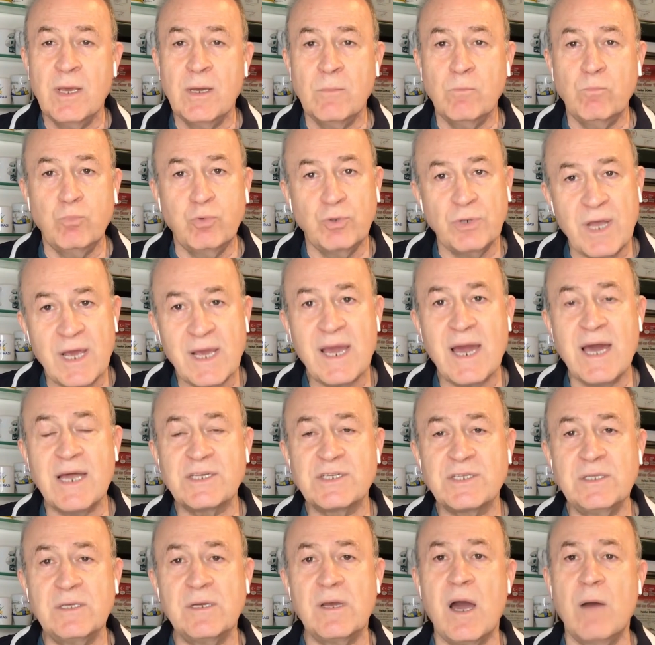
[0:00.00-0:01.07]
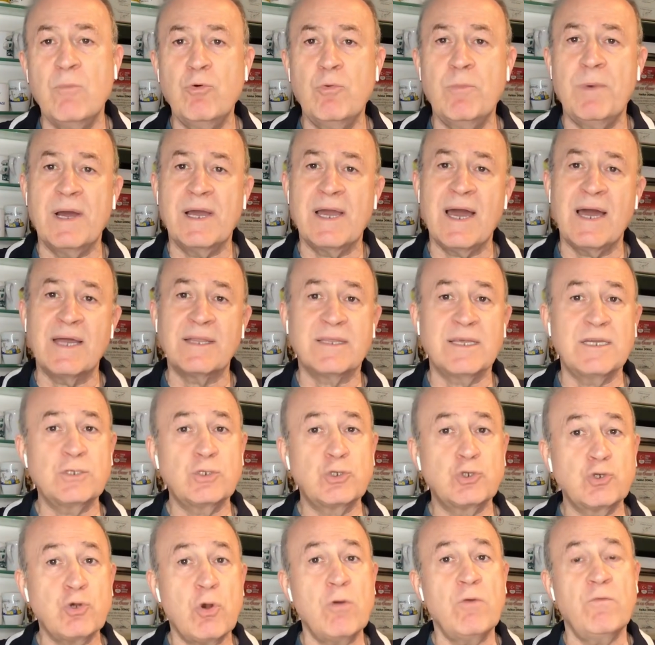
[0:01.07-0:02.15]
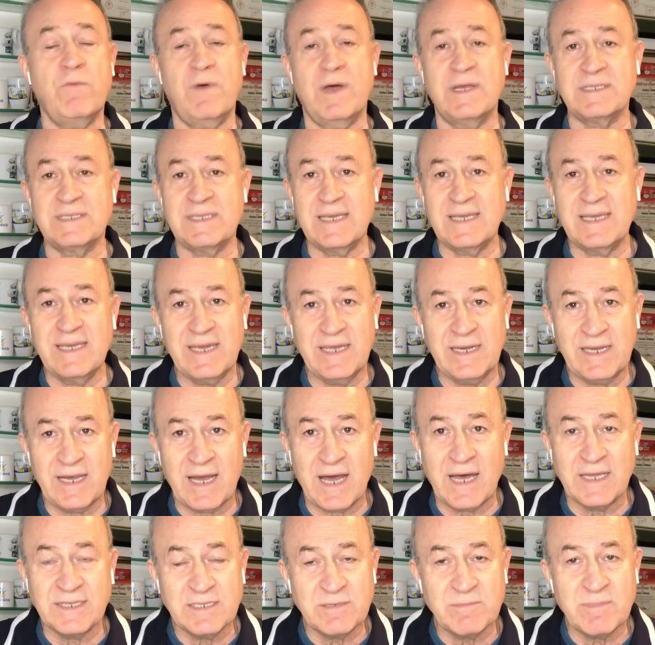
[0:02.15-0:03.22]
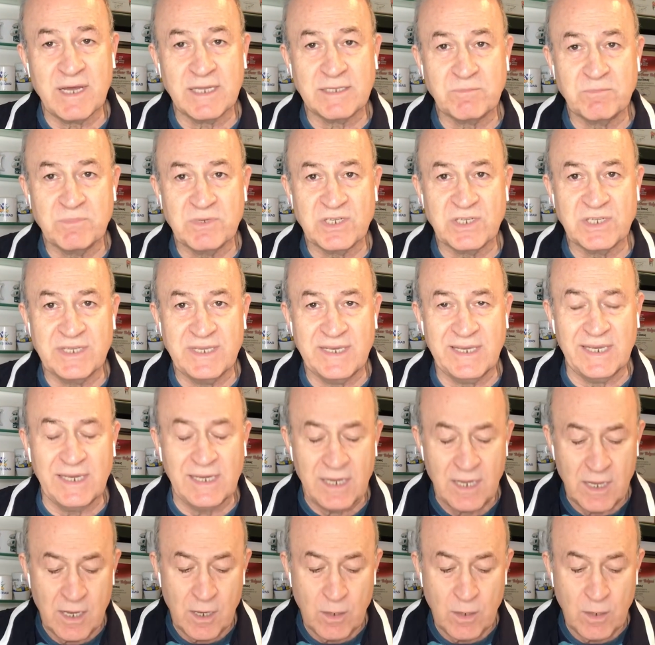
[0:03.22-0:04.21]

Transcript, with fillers: Buna karşılık Abu Bakar da çok fazla geri adım atmış değil.